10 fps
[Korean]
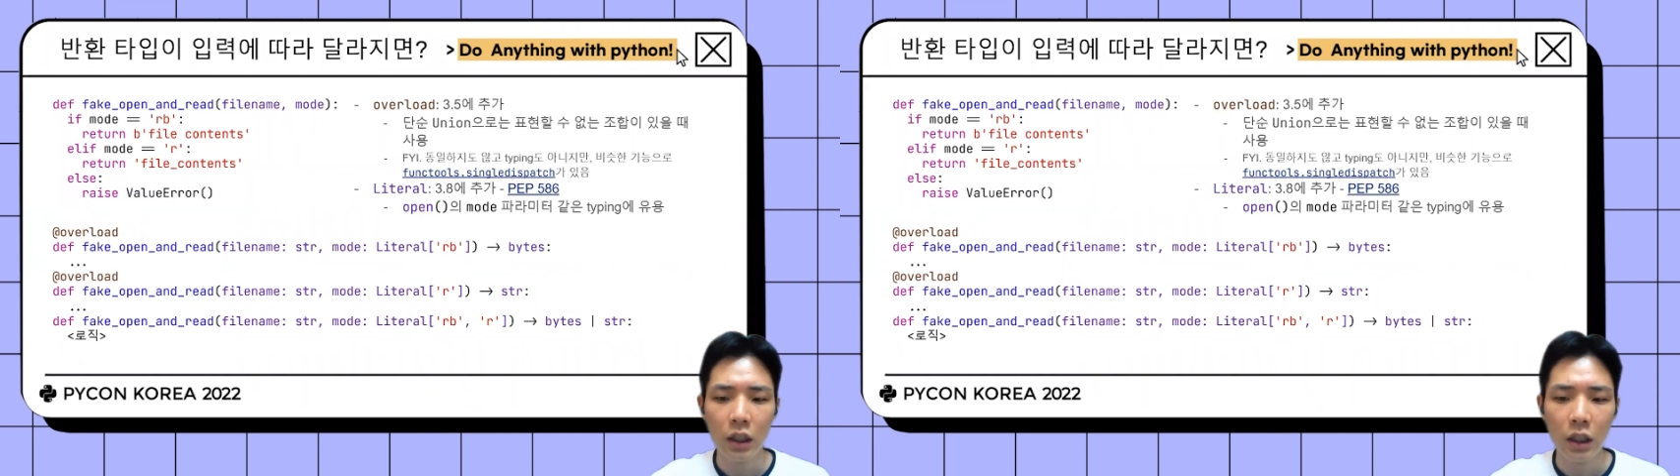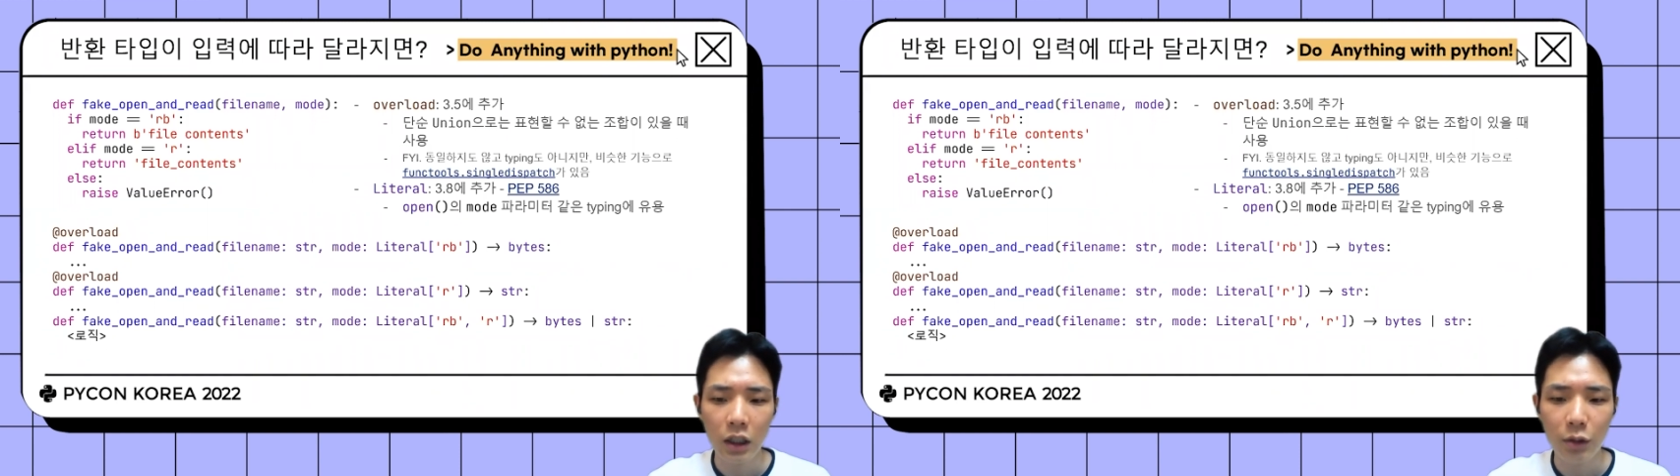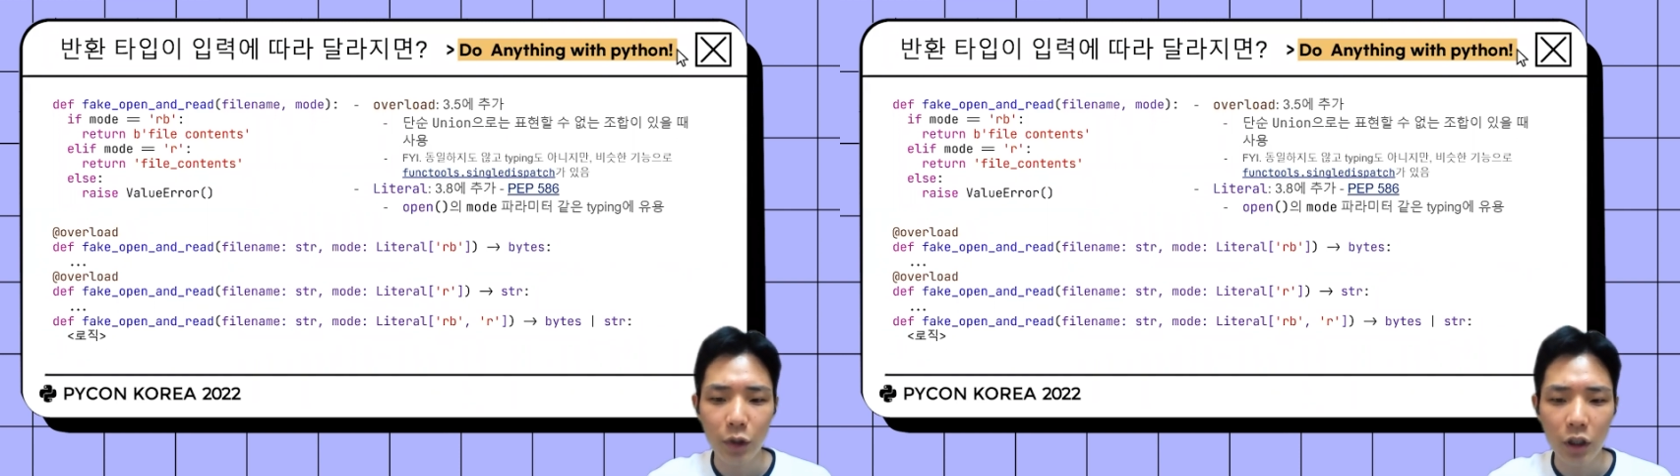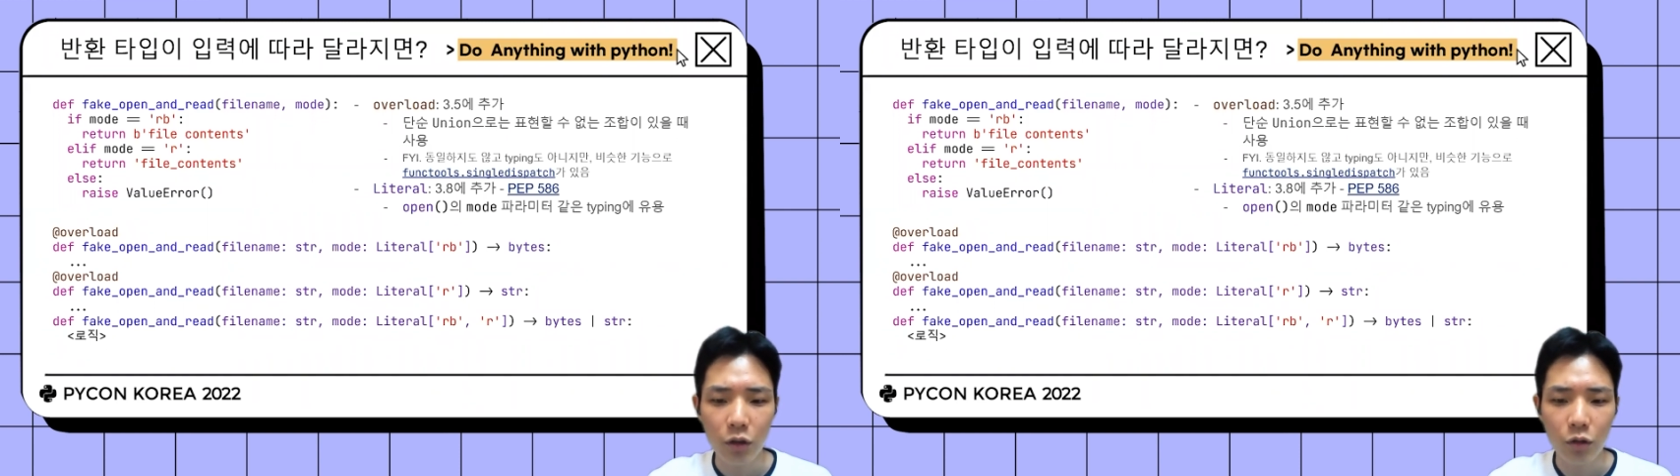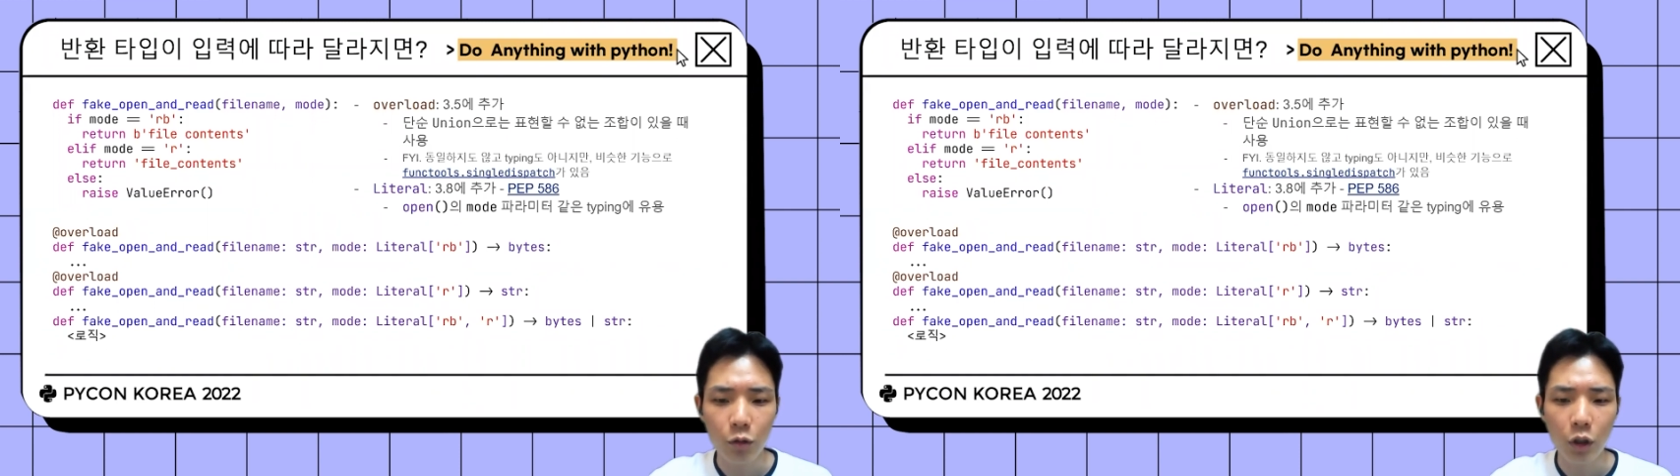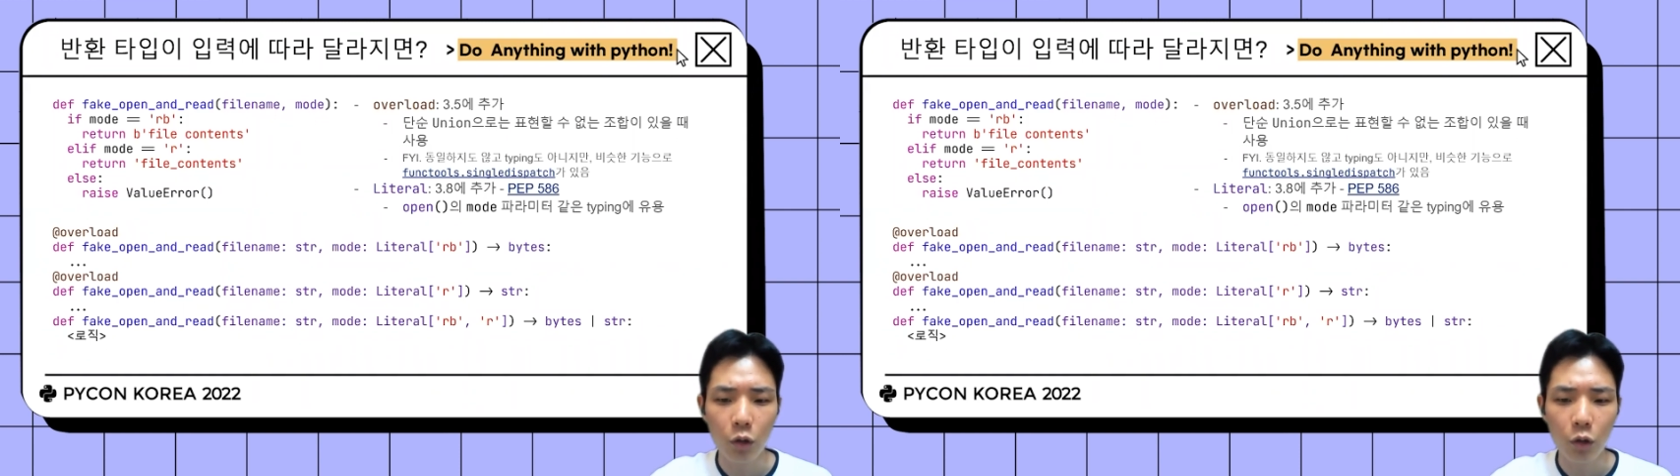하지만 위에